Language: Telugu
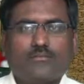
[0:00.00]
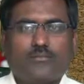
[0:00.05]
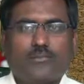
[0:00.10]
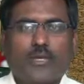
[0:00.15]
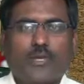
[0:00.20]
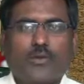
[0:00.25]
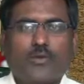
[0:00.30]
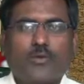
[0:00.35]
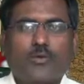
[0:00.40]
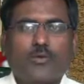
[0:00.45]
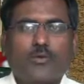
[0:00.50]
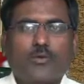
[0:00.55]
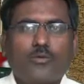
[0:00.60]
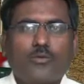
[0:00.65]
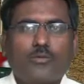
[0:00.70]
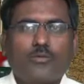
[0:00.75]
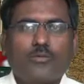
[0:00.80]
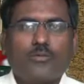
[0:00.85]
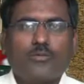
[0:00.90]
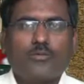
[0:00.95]
మీకు
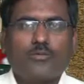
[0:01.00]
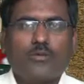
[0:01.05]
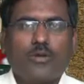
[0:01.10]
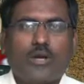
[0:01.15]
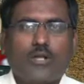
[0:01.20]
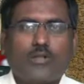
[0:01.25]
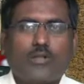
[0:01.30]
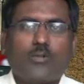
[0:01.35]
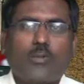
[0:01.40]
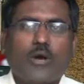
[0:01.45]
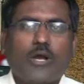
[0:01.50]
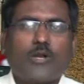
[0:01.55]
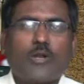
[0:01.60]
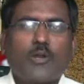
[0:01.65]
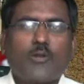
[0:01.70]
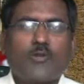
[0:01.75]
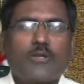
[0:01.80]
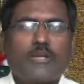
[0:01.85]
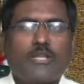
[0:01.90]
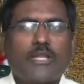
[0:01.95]

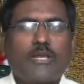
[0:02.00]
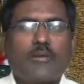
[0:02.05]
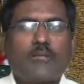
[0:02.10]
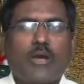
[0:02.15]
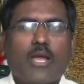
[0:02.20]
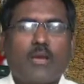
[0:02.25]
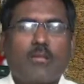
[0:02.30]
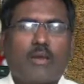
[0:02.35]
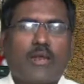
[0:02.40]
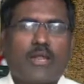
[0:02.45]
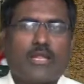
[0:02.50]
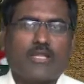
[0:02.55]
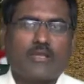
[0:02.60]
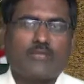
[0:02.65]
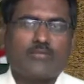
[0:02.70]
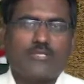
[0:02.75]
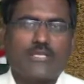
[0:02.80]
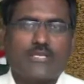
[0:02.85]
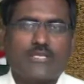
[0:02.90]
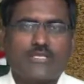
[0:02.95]
అందుబాటులో ఉంటే బైబిల్
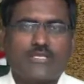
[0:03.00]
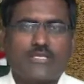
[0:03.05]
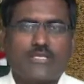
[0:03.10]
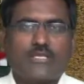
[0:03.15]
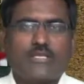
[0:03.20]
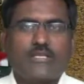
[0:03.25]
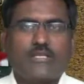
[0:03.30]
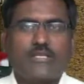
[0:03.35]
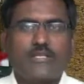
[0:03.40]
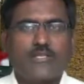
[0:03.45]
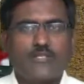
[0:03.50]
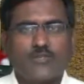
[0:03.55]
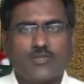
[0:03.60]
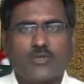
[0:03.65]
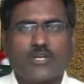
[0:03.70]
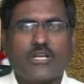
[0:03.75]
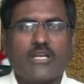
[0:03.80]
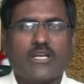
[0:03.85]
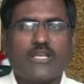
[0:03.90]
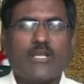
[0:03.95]
గ్రంథం తెరిచి
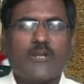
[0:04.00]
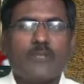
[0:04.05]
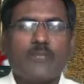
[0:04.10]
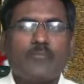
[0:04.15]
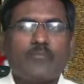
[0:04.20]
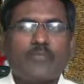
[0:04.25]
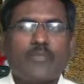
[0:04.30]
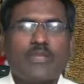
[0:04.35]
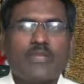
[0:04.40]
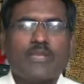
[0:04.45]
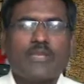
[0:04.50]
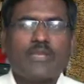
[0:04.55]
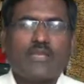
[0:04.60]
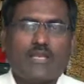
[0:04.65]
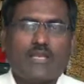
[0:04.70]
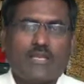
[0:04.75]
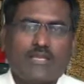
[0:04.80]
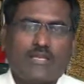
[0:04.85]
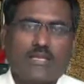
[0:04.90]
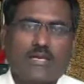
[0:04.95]
చూడండి
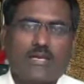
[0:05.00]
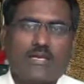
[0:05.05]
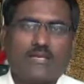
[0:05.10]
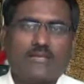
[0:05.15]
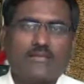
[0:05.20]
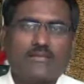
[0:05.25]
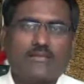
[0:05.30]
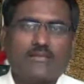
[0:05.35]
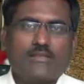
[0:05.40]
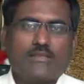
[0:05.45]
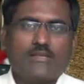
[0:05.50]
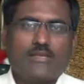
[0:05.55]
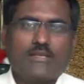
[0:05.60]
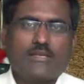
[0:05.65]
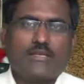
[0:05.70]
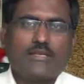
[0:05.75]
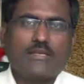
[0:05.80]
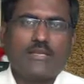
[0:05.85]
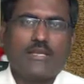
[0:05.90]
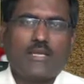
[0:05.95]
లేదా
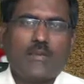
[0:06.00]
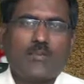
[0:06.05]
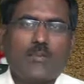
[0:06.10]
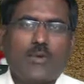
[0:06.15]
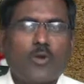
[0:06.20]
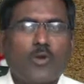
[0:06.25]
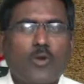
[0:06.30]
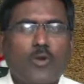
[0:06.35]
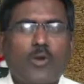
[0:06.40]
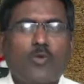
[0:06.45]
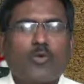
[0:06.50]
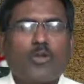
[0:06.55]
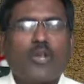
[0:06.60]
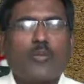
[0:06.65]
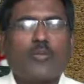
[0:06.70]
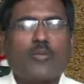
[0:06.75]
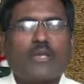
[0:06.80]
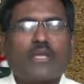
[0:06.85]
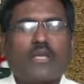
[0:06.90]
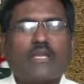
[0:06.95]
ఏ పనుల్లో
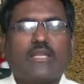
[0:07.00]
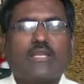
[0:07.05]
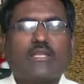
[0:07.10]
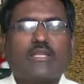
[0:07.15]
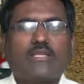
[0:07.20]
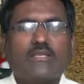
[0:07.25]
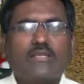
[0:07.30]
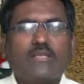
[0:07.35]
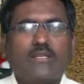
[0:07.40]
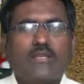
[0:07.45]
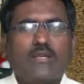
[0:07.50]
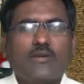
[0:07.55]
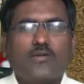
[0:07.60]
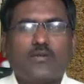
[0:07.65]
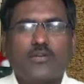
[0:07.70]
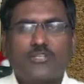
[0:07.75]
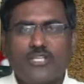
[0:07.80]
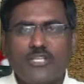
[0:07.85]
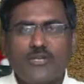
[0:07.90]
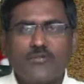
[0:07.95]
ఉన్నప్పటికీ
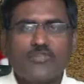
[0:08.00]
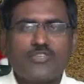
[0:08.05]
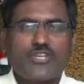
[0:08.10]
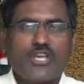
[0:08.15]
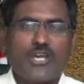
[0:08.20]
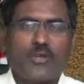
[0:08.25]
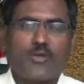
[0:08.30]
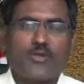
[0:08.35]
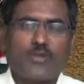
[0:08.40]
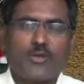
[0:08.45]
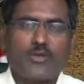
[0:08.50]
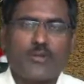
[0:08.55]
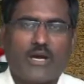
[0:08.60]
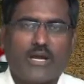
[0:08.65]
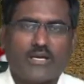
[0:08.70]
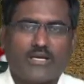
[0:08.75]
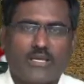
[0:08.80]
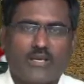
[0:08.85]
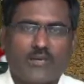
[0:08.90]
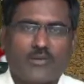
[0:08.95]
కొద్ది నిమిషాలు ఈ
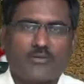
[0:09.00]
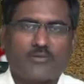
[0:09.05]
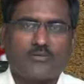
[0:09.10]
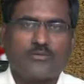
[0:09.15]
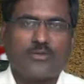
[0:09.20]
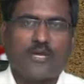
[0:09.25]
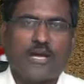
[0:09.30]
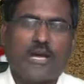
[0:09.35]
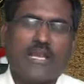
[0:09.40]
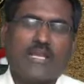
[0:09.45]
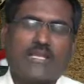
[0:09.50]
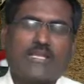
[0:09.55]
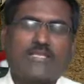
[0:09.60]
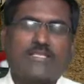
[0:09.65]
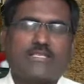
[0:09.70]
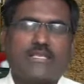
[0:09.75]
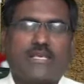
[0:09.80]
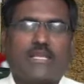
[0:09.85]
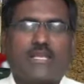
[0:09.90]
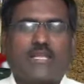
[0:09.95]
మాటలను
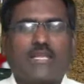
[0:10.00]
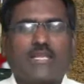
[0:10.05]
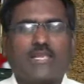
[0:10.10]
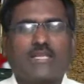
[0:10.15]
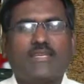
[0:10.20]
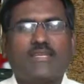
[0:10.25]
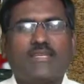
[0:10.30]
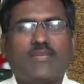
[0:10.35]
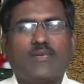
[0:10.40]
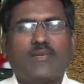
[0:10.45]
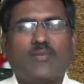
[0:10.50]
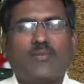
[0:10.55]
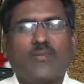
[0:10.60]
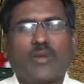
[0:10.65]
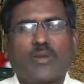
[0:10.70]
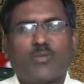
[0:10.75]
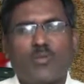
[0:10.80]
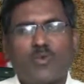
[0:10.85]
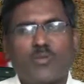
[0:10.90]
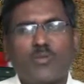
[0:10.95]
ఆలకించాలని
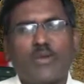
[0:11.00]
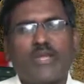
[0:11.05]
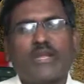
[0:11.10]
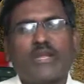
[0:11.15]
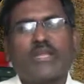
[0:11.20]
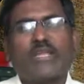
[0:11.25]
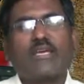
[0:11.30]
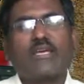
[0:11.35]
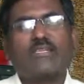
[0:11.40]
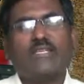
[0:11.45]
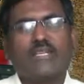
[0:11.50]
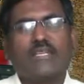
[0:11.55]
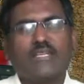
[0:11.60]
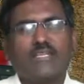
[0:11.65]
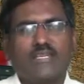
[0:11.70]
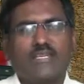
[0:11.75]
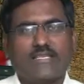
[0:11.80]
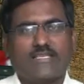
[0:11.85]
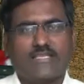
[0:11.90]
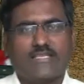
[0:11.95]
ప్రభువు పేరట
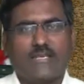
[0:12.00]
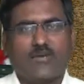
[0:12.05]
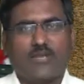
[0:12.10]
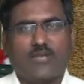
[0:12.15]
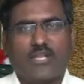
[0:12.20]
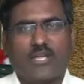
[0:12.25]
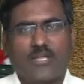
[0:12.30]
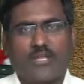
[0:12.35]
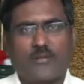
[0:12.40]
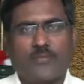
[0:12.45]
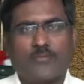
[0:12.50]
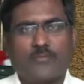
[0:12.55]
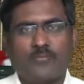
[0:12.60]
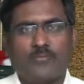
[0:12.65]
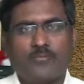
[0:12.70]
తెలియజేస్తా ఉన్నాను